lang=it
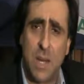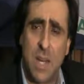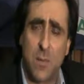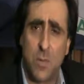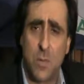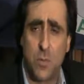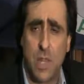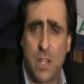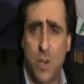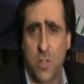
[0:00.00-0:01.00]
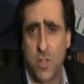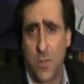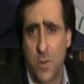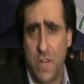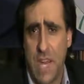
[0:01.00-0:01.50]
parliamo soprattutto del costo
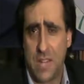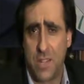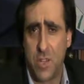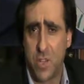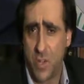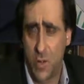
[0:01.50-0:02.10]
dei profilattici,